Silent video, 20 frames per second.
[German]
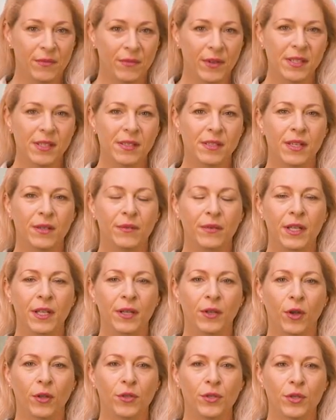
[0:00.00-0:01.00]
Was ist der
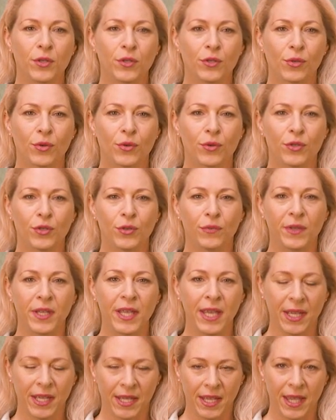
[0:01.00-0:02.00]
Wille Gottes und
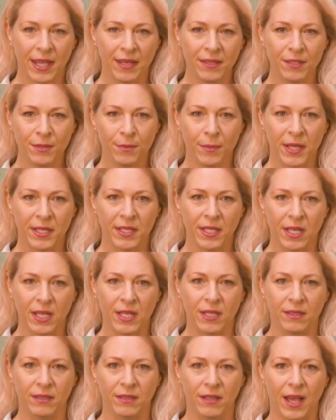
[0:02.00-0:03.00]
wie erkennt man
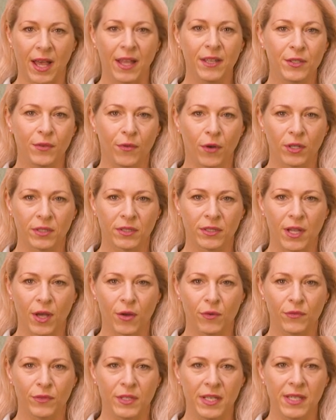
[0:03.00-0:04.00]
ihn? Antworten
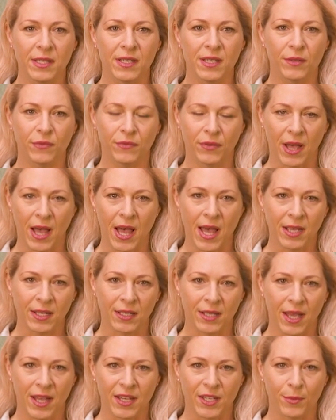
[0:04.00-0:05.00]
auf diese
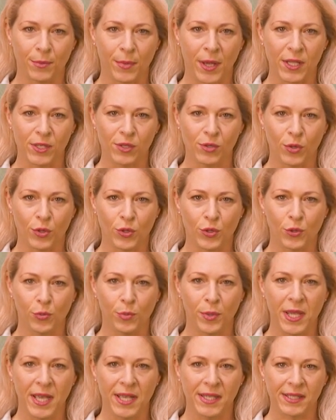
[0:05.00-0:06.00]
Fragen hat Pastor
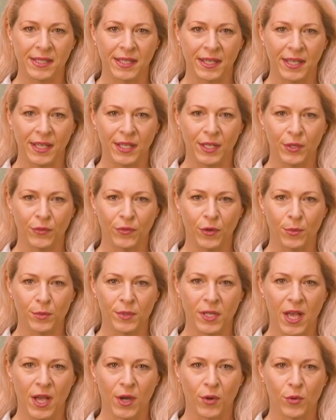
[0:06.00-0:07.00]
Tobias Rink vom
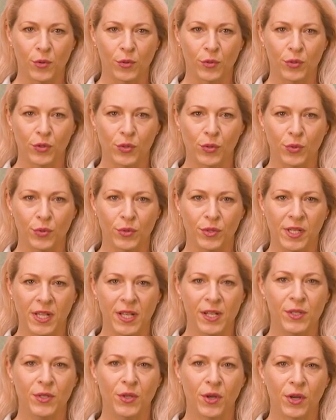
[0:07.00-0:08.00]
Tagungs- und
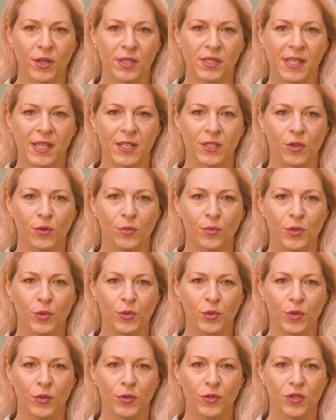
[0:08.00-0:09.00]
Seelsorgezentrum
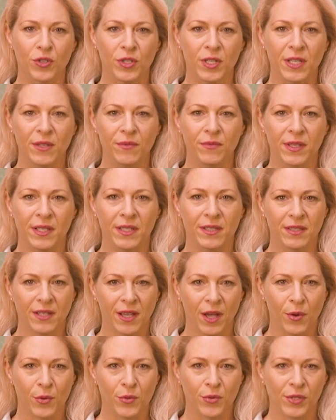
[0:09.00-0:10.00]
Julius
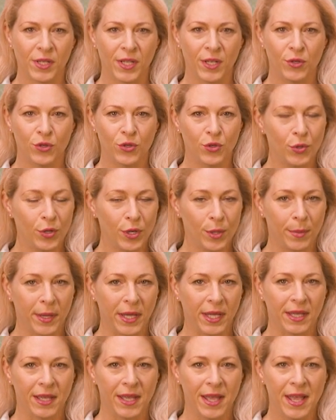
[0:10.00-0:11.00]
Schniewind Haus in
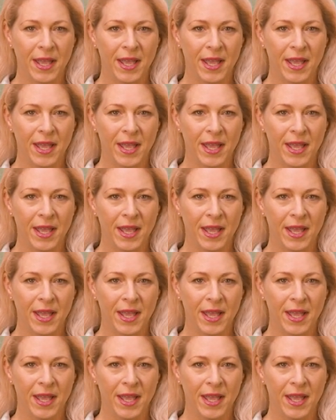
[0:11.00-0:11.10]
Schönebeck.